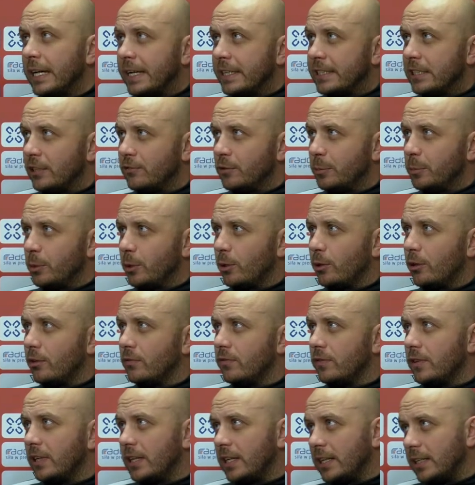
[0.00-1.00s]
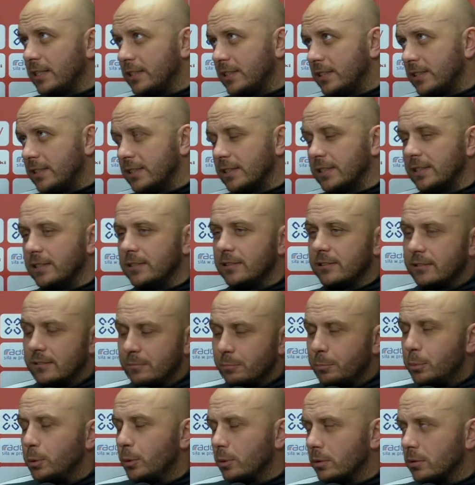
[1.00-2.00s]
Chciał wyblokować,
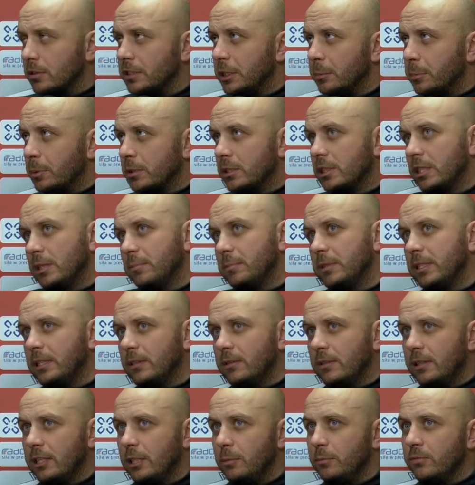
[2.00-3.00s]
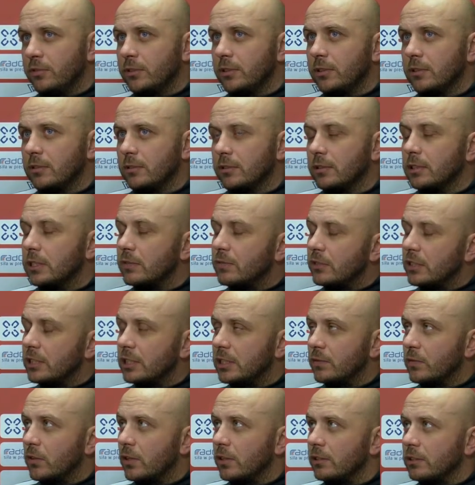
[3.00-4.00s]
było to niepotrzebne, no ale mówię, no to
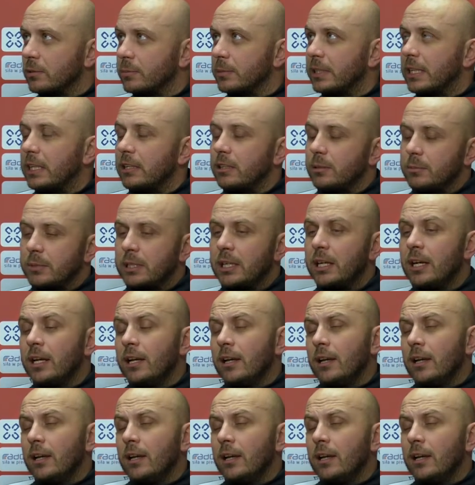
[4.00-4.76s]
zawodnicy wychodzą, grają